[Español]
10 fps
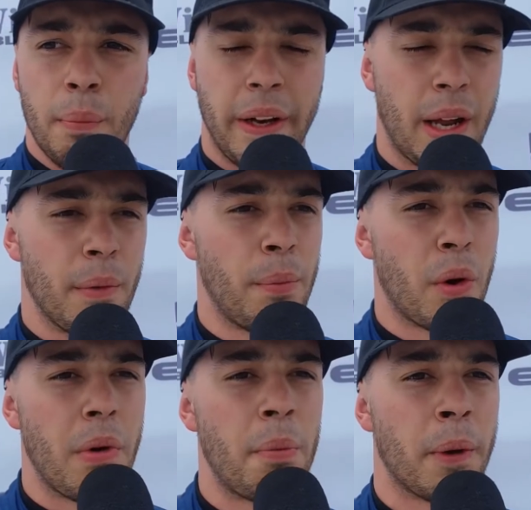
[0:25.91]
pelearme un
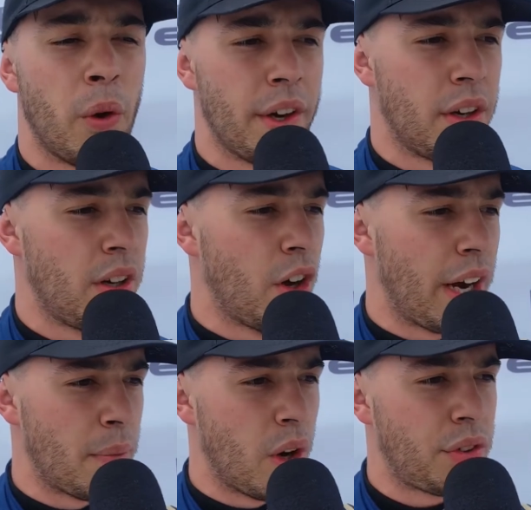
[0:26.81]
poco más, pero bueno,
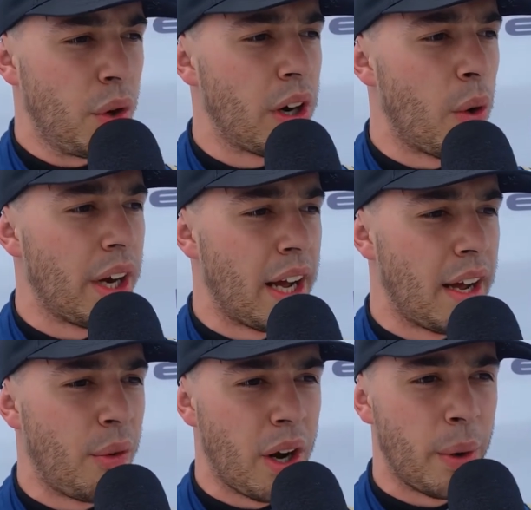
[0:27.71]
logramos hacer una
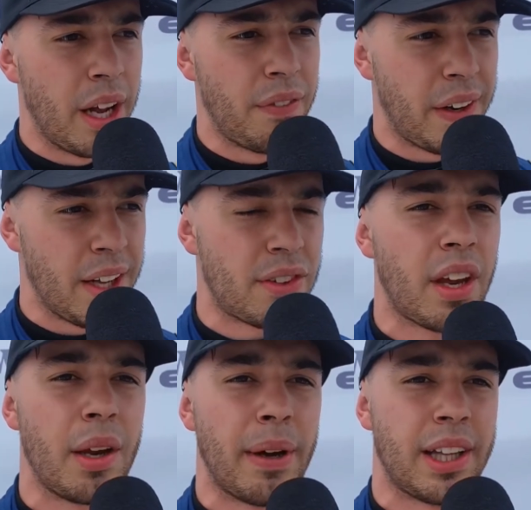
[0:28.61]
buena, una buena
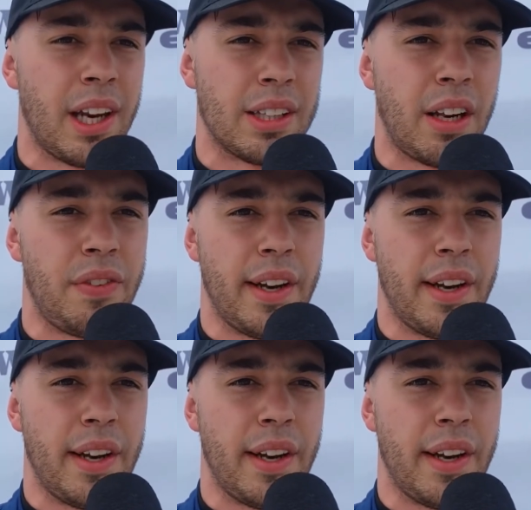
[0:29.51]
diferencia y mantenerla hasta el